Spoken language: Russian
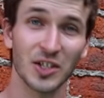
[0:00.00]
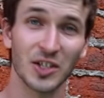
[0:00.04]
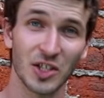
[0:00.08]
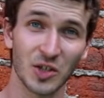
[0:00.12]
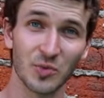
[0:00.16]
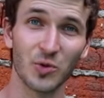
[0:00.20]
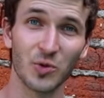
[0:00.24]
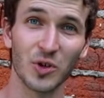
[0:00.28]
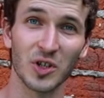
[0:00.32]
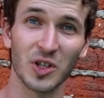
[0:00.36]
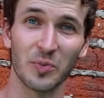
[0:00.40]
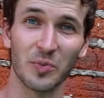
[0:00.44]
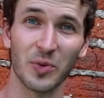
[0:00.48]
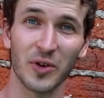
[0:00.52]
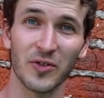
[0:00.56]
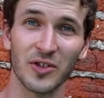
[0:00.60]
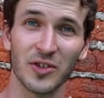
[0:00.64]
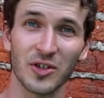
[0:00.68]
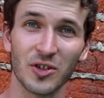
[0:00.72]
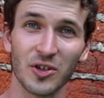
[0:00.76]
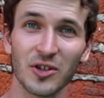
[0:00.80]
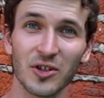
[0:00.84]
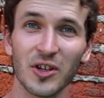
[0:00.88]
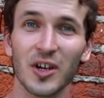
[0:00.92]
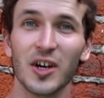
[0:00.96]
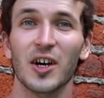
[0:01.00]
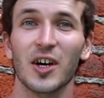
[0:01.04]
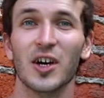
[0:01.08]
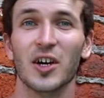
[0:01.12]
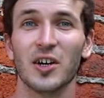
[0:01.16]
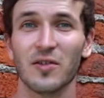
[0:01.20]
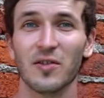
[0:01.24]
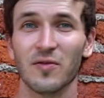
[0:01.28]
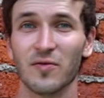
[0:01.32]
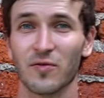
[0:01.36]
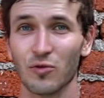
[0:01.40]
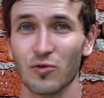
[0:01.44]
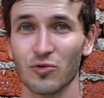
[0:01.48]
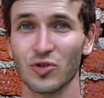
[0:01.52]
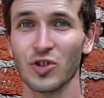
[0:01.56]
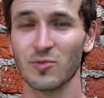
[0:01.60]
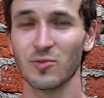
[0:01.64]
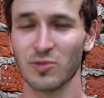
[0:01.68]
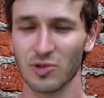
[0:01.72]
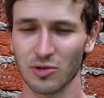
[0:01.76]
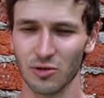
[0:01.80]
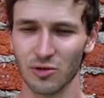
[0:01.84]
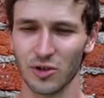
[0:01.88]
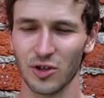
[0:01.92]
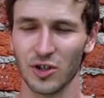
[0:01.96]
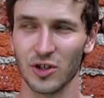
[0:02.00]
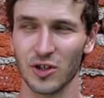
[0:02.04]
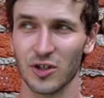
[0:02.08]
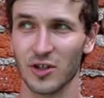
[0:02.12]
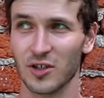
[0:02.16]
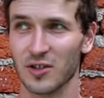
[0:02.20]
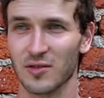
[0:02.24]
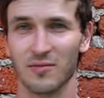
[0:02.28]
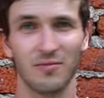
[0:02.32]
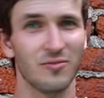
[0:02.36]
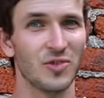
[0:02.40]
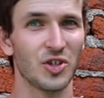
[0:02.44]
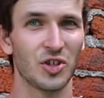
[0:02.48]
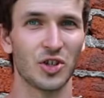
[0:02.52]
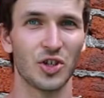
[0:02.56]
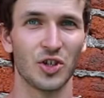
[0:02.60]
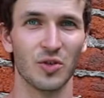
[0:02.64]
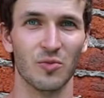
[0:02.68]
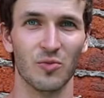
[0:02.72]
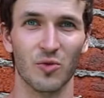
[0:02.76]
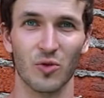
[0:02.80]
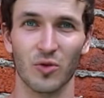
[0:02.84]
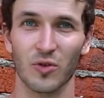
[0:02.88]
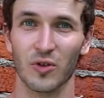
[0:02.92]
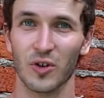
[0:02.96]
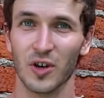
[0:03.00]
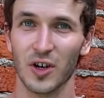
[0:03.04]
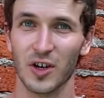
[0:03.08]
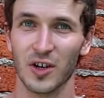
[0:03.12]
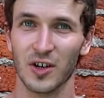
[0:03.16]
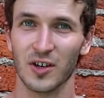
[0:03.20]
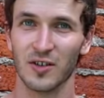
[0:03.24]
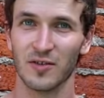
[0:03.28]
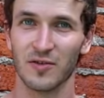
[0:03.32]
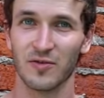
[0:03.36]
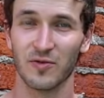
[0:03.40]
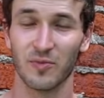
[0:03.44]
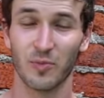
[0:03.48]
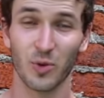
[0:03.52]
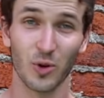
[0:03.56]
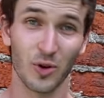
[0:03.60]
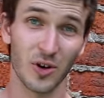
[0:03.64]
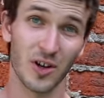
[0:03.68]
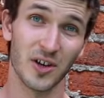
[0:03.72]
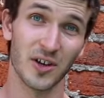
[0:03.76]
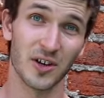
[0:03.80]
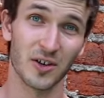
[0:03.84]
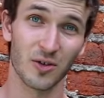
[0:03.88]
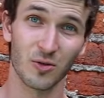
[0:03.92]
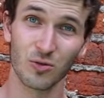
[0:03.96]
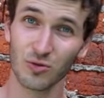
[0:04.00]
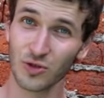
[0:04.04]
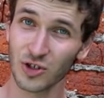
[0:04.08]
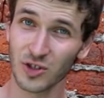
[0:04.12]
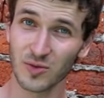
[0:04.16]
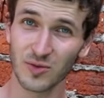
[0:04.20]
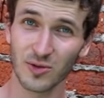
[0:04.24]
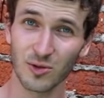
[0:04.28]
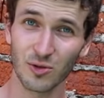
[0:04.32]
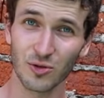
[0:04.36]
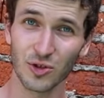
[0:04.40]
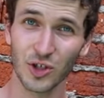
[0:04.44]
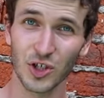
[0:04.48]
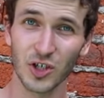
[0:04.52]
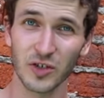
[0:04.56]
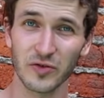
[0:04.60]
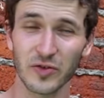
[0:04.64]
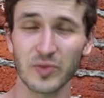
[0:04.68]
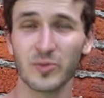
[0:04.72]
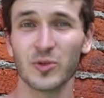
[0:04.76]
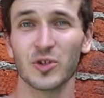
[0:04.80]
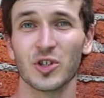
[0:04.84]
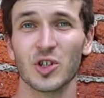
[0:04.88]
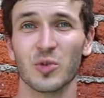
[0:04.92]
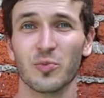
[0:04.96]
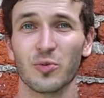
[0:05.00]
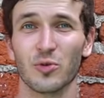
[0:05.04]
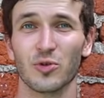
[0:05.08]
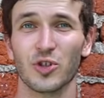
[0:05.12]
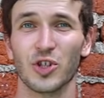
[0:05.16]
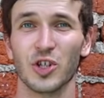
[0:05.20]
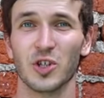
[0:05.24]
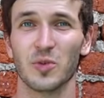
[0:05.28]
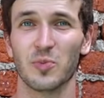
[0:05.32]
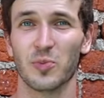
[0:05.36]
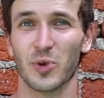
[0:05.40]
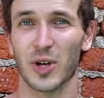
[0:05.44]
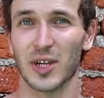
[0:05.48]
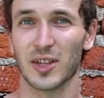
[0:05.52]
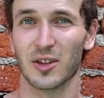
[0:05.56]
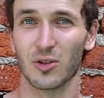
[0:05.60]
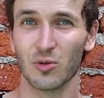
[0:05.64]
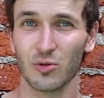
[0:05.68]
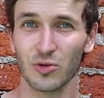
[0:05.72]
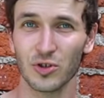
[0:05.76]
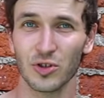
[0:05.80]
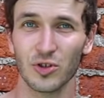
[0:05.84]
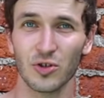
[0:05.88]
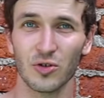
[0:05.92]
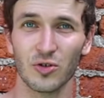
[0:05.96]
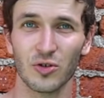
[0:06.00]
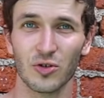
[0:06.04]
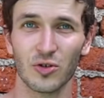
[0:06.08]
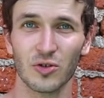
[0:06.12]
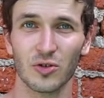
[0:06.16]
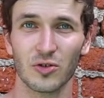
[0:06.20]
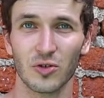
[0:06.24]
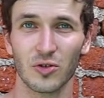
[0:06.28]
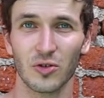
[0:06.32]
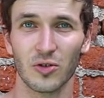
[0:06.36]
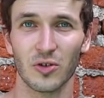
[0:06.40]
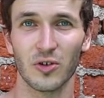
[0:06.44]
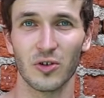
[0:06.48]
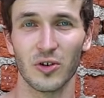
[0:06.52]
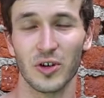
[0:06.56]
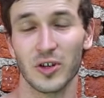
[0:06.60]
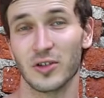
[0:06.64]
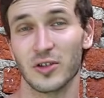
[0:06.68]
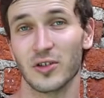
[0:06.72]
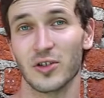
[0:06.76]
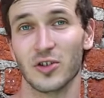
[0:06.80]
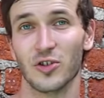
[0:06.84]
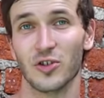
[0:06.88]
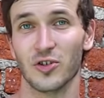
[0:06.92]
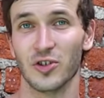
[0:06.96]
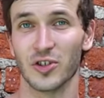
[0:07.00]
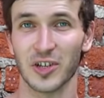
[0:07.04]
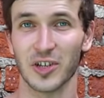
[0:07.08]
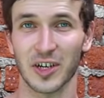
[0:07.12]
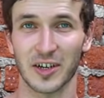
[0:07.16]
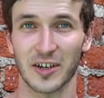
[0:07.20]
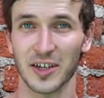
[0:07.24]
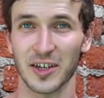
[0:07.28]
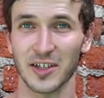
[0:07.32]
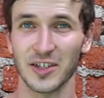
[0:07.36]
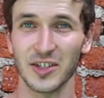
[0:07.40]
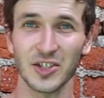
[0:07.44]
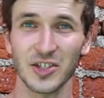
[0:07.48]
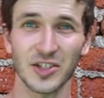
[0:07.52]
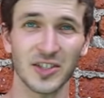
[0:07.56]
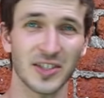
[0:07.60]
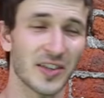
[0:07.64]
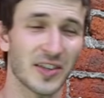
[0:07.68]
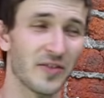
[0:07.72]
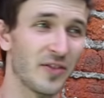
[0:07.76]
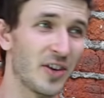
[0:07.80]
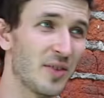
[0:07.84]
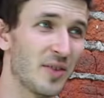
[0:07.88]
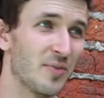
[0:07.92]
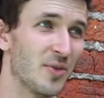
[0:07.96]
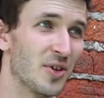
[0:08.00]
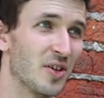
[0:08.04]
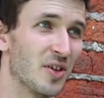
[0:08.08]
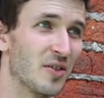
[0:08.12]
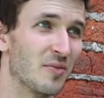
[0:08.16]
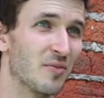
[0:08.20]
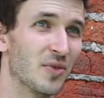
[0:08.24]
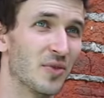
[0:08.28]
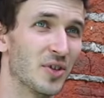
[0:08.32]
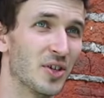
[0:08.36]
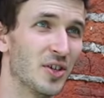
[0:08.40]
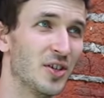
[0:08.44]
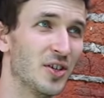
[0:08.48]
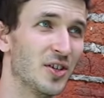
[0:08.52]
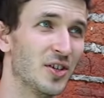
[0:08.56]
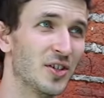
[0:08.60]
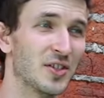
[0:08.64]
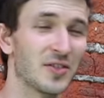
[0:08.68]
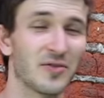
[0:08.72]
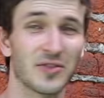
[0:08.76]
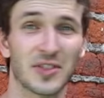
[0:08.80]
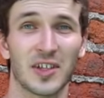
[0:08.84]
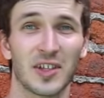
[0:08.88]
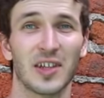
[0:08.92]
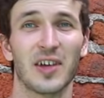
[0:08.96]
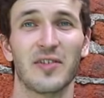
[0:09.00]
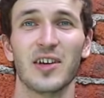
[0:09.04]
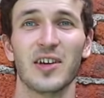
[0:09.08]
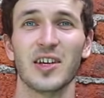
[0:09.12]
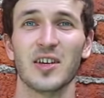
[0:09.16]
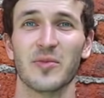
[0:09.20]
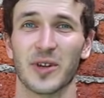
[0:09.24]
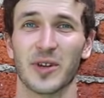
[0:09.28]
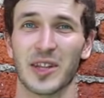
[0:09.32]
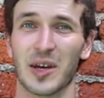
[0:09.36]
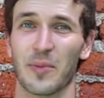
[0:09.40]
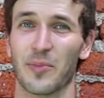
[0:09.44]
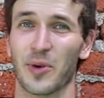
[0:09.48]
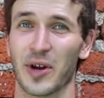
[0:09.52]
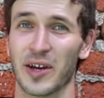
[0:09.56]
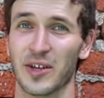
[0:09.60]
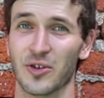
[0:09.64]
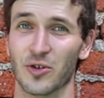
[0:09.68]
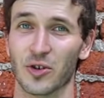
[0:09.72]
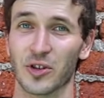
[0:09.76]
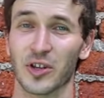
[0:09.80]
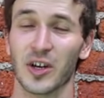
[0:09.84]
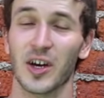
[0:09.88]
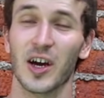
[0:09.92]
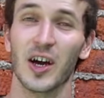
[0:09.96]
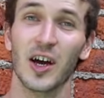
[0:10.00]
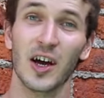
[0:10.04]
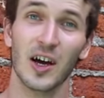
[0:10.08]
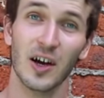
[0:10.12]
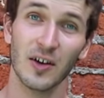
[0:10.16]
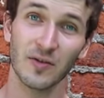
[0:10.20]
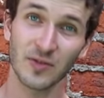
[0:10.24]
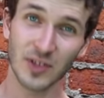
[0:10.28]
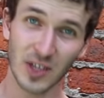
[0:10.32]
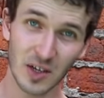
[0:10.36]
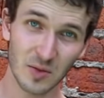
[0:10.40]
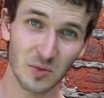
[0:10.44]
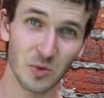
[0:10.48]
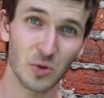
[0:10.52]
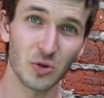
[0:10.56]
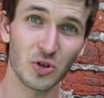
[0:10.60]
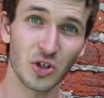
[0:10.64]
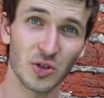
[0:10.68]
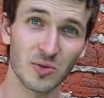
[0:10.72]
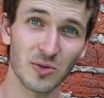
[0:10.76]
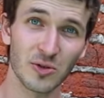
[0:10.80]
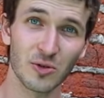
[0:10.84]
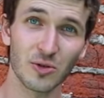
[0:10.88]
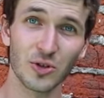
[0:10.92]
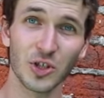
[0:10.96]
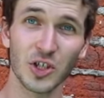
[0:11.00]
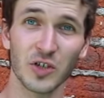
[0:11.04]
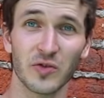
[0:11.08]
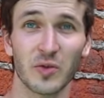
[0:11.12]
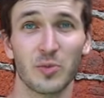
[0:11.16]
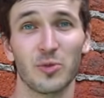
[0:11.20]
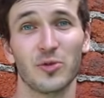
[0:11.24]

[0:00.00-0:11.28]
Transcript: чему это приведет? В лучшем случае ни к чему. В более худшем случае вы можете получить протрузию, но это еще не так критично, со временем и с восстановлением она пройдет. В самом худшем случае вы